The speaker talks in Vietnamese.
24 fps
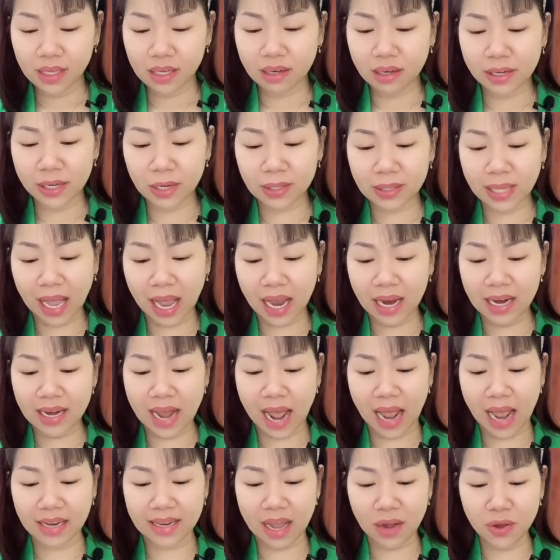Người Do Thái
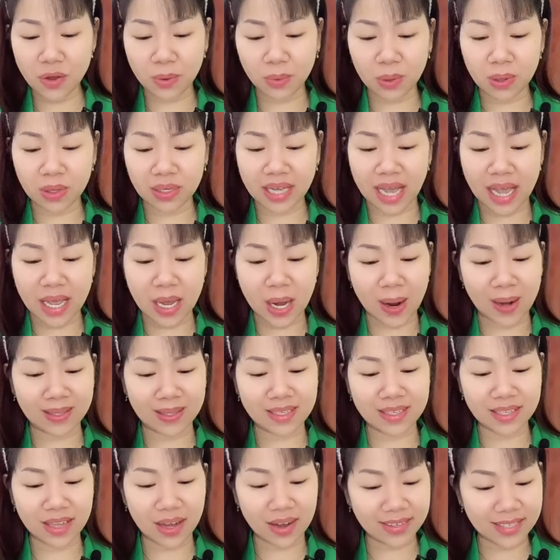đã giáo dục con cái họ
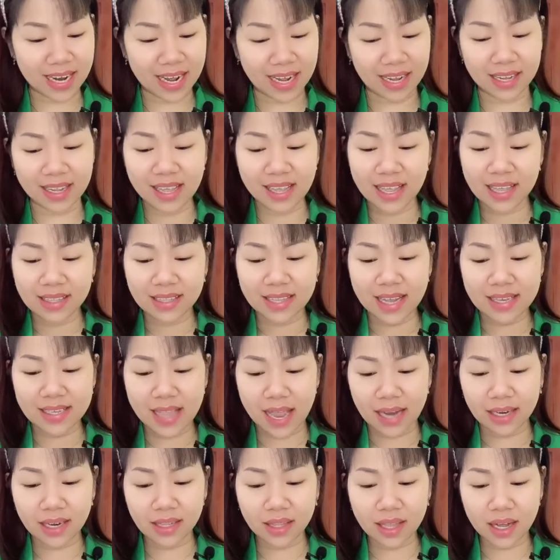từ nhỏ rằng tài
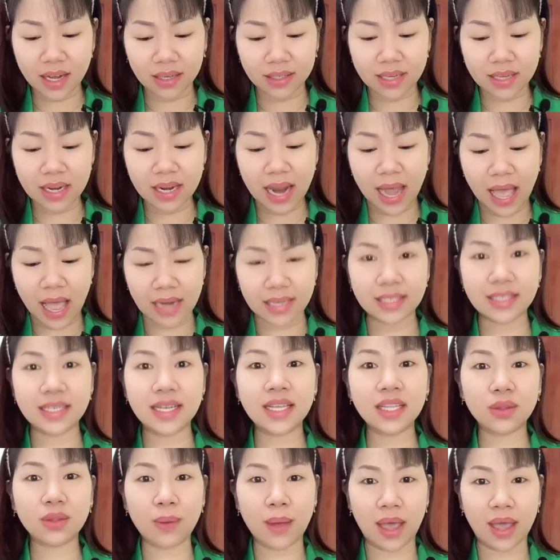sản đích thực chính là
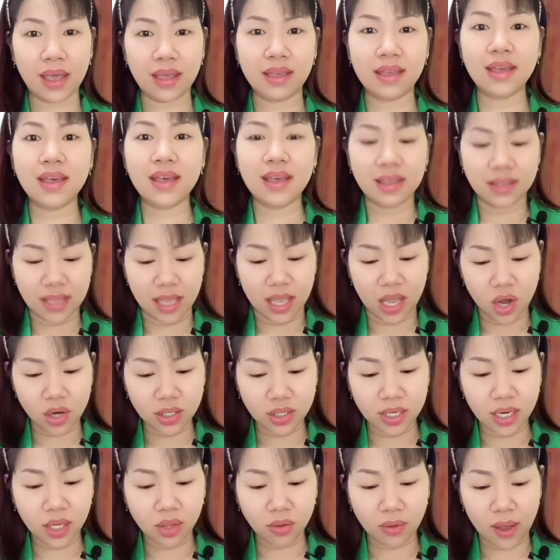trí tuệ, chỉ có
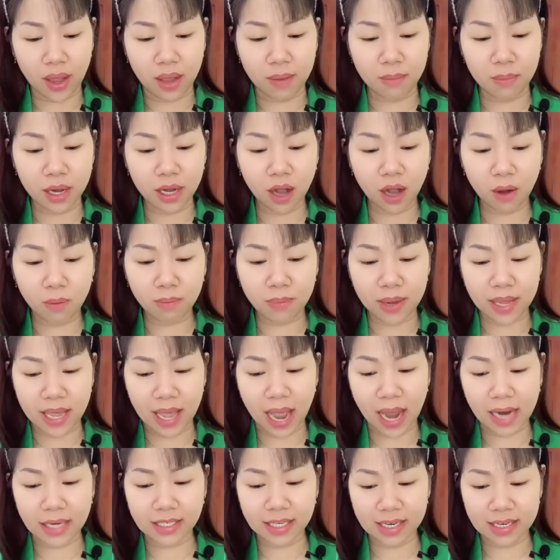trí tuệ mới không bị
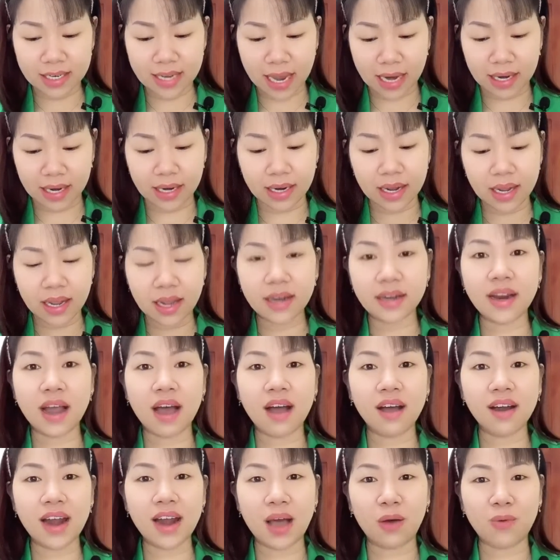ai tranh giành
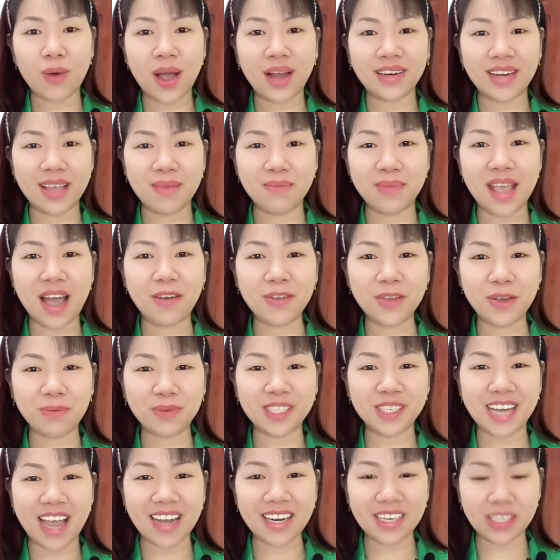đó là quan niệm giáo dục
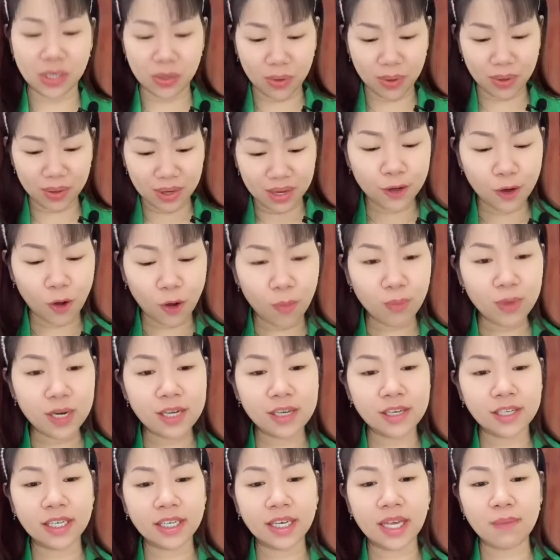sáng suốt cũng
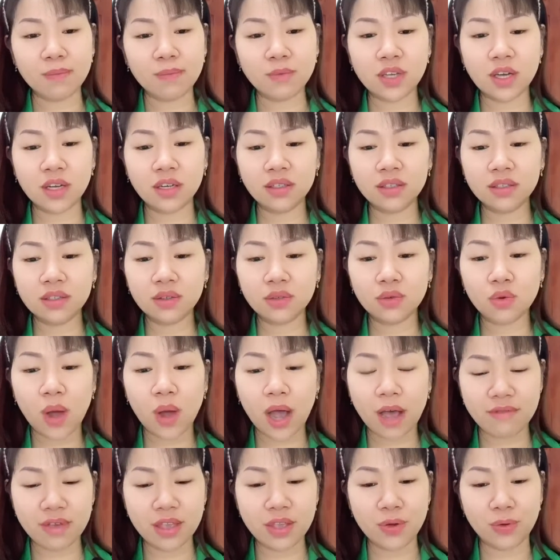được kiểm chứng
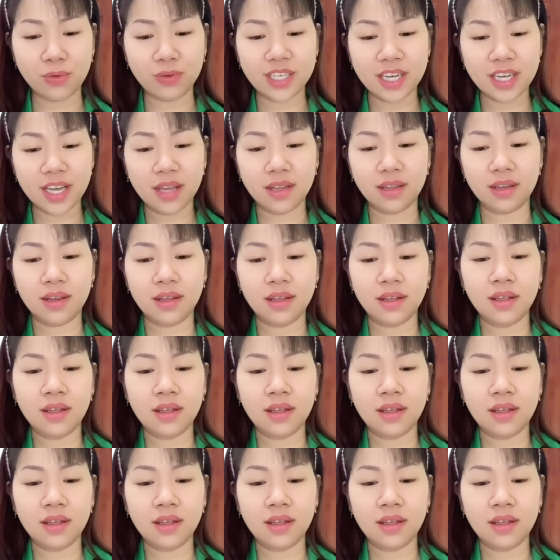qua ví dụ trên